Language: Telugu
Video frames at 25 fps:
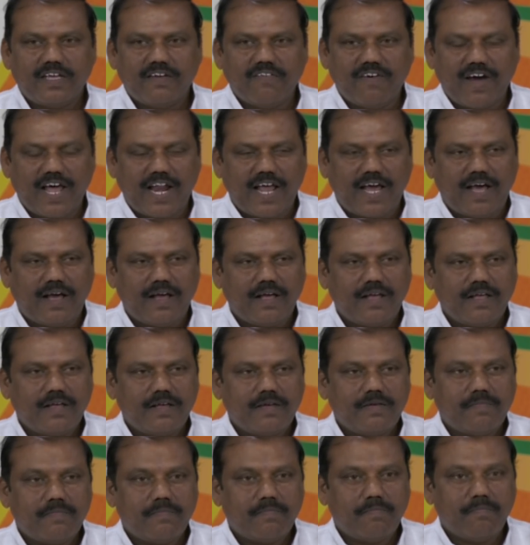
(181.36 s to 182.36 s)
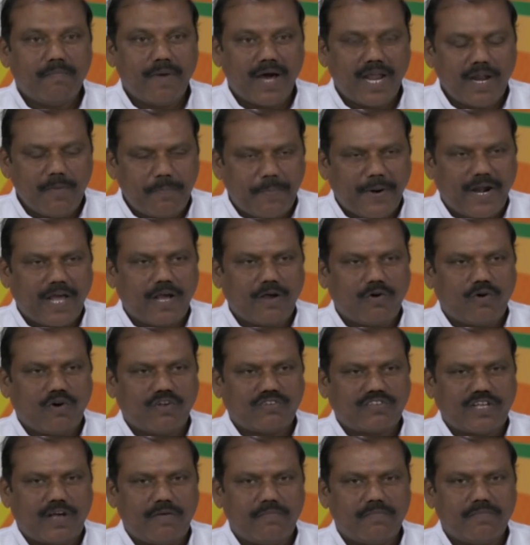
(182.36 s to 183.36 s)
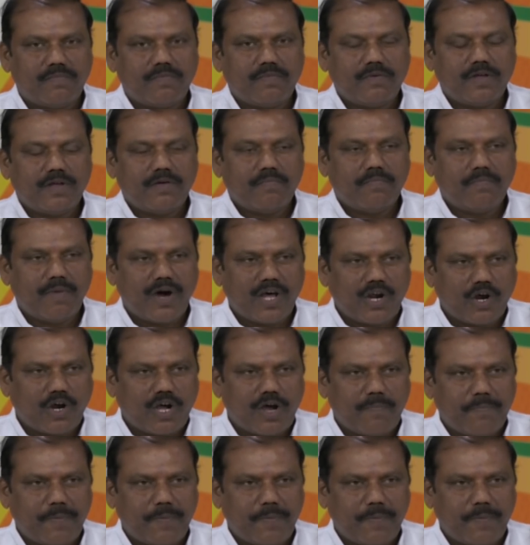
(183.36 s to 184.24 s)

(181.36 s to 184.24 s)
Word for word: ఇవాళ మలపడం కోసం మరొక